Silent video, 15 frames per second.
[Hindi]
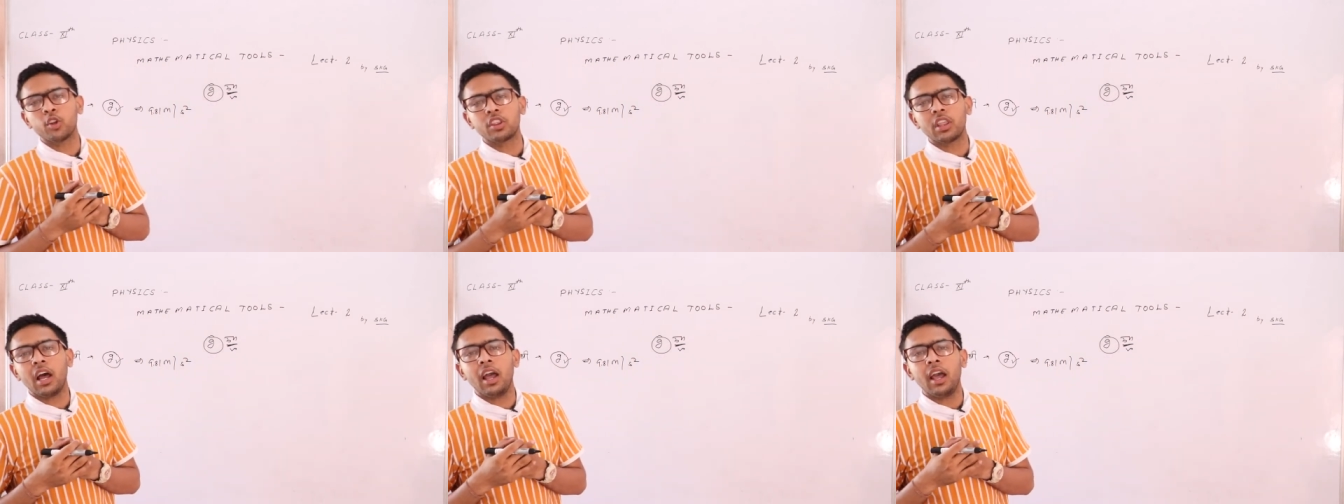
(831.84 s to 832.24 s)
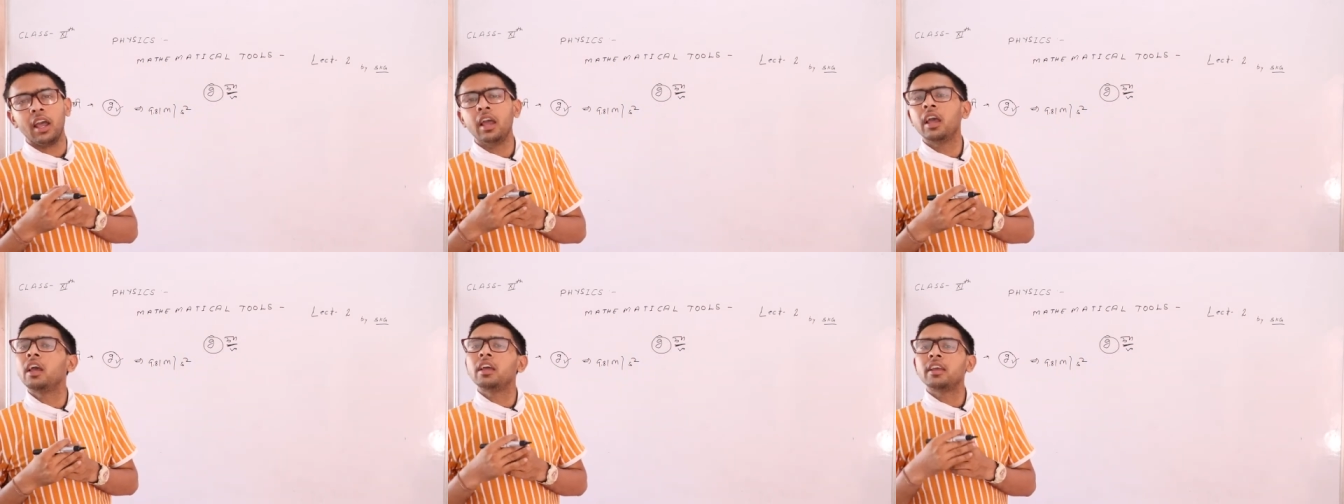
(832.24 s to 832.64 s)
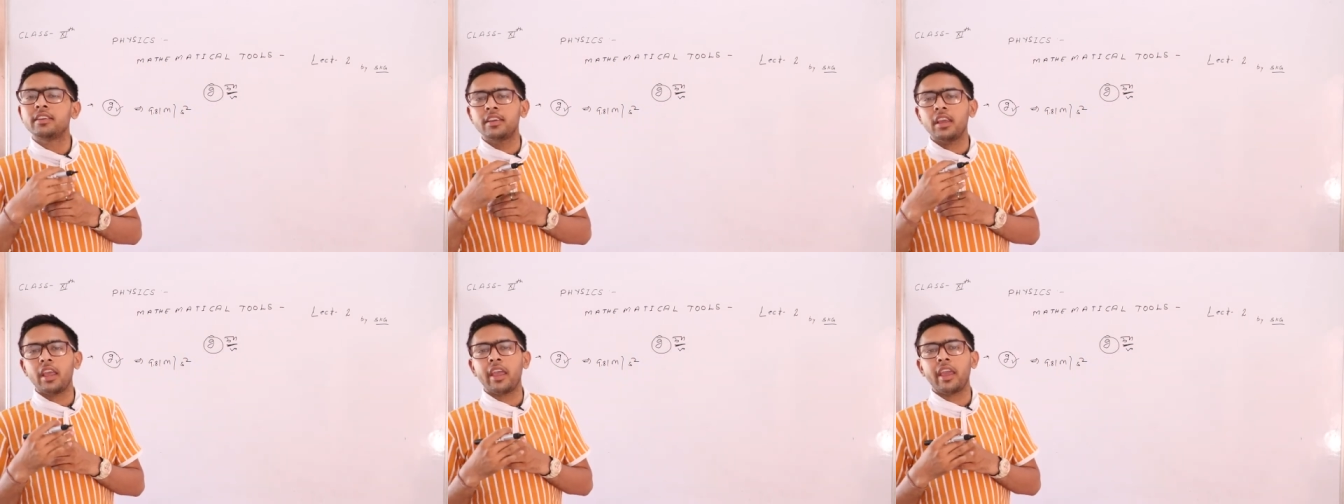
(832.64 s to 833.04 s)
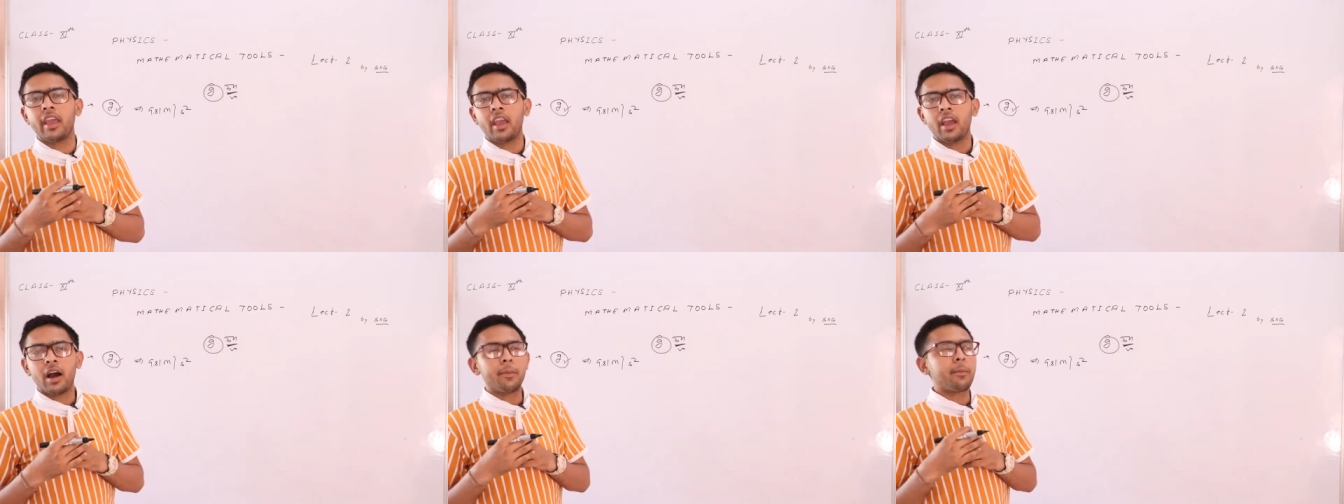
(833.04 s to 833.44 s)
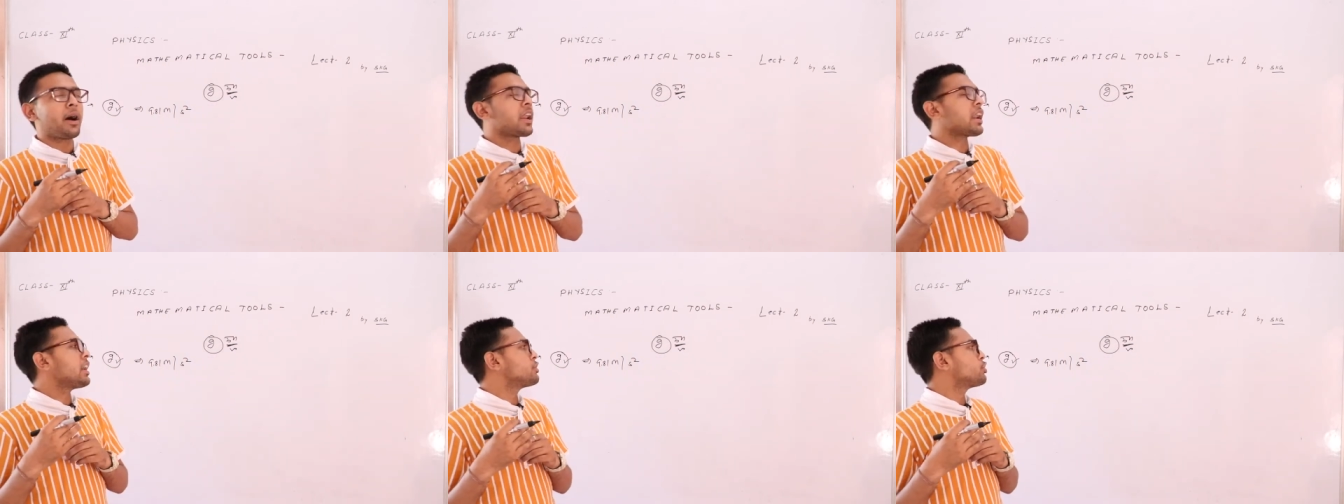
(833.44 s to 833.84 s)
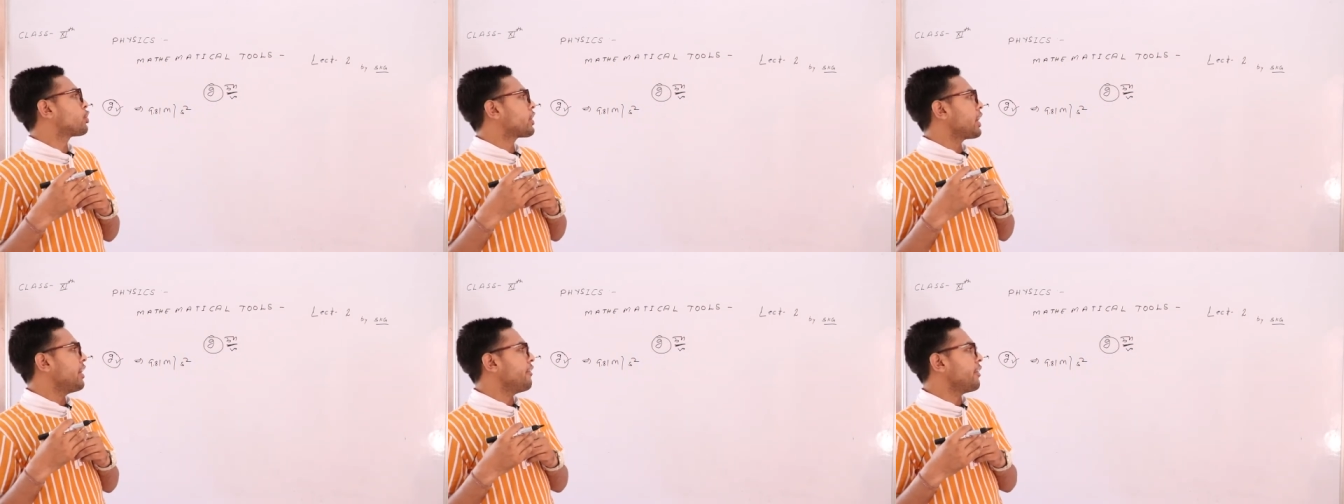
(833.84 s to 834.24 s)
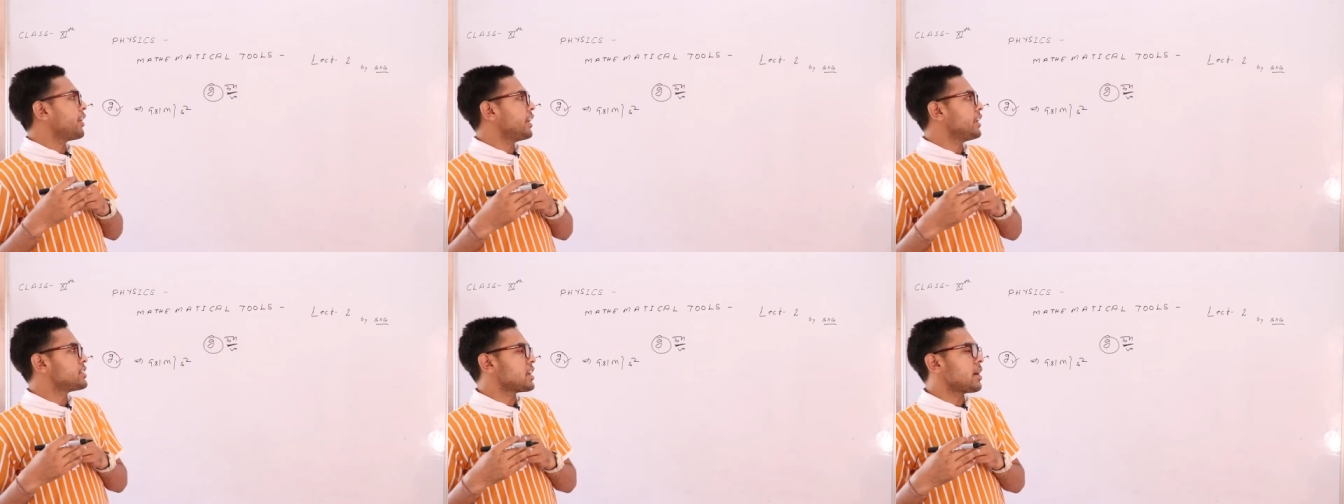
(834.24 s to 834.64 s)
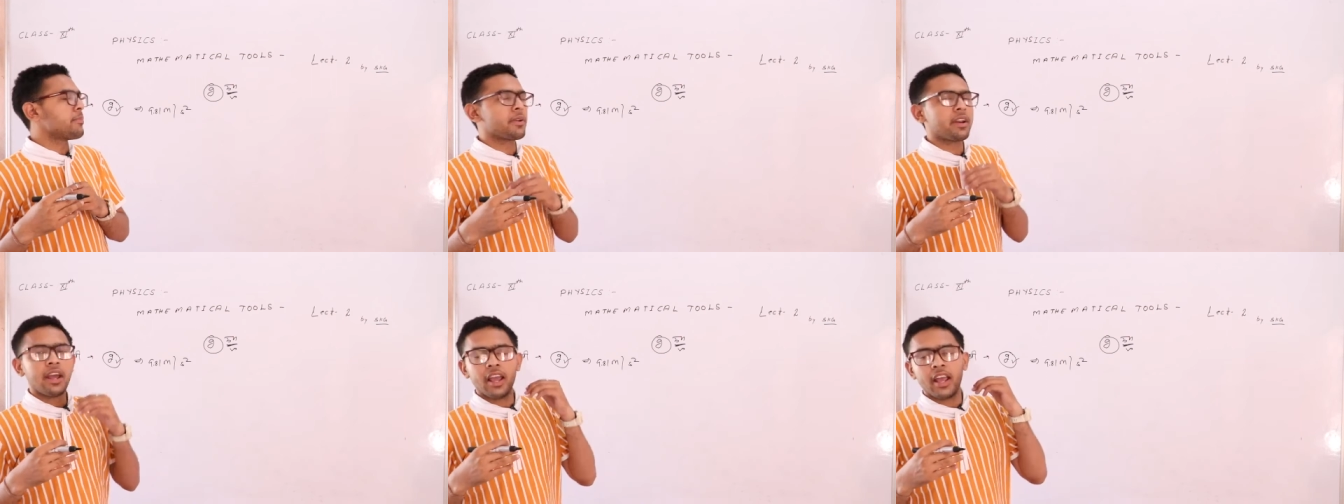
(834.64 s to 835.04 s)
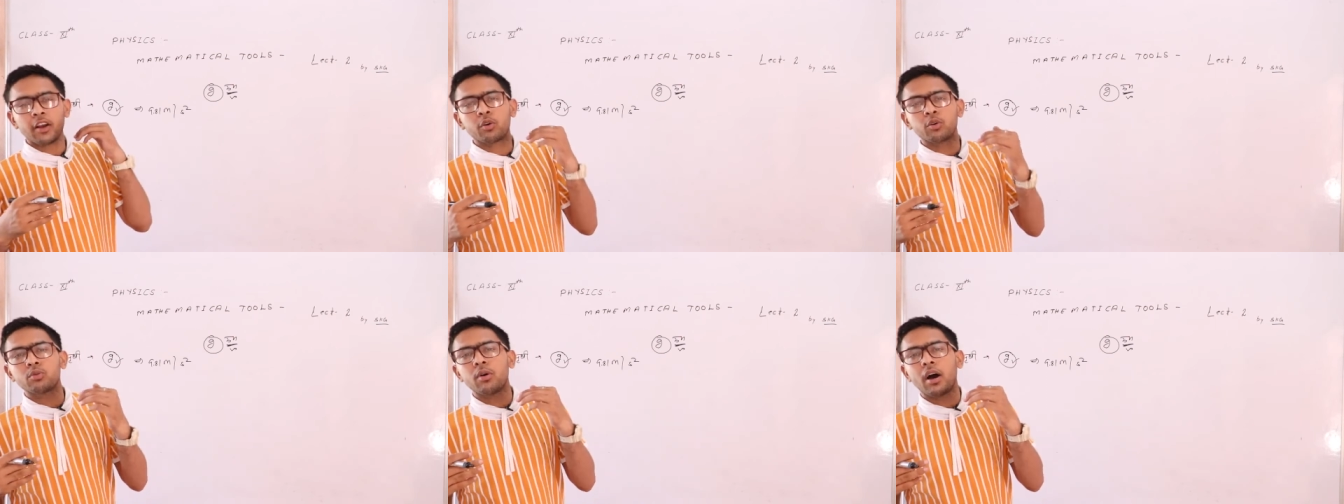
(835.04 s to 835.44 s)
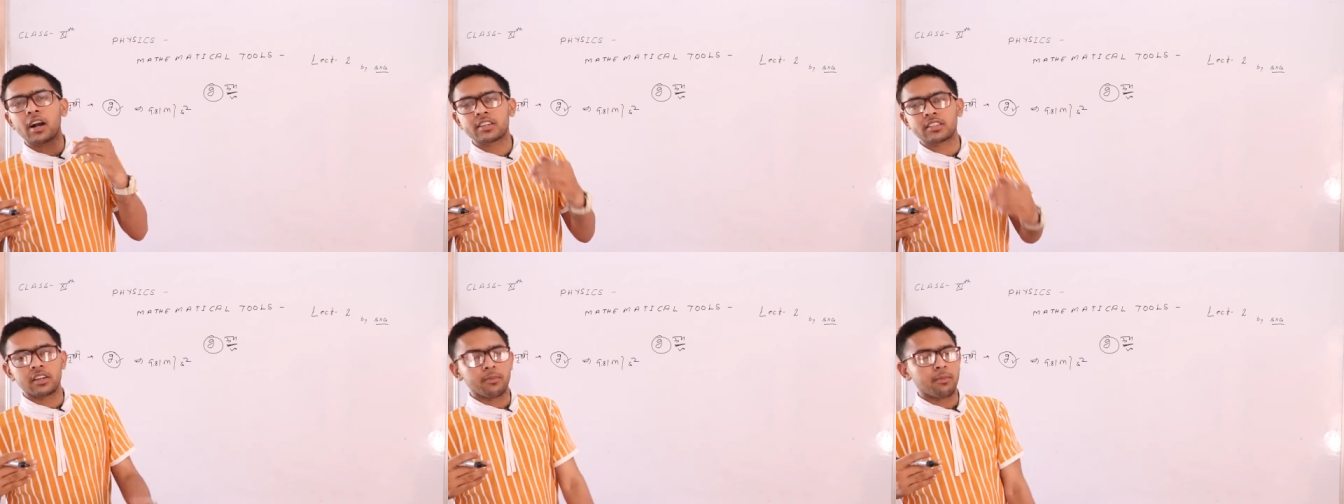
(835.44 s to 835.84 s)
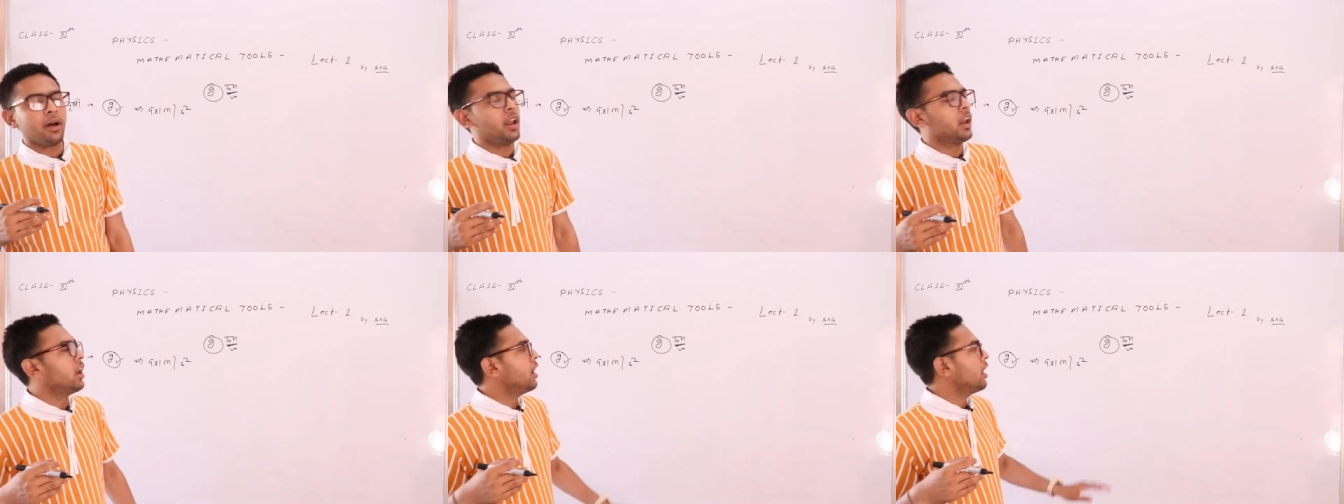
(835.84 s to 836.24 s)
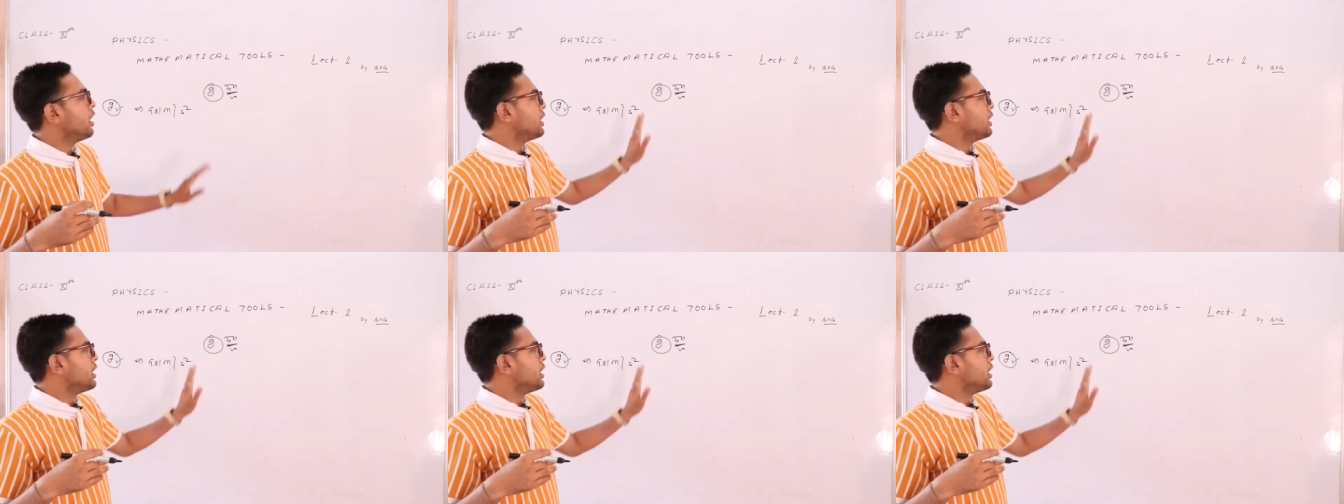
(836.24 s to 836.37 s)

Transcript: होता है ये हमारा जो ग्रेविटी चैप्टर है गुरुत्वाकर्षण बल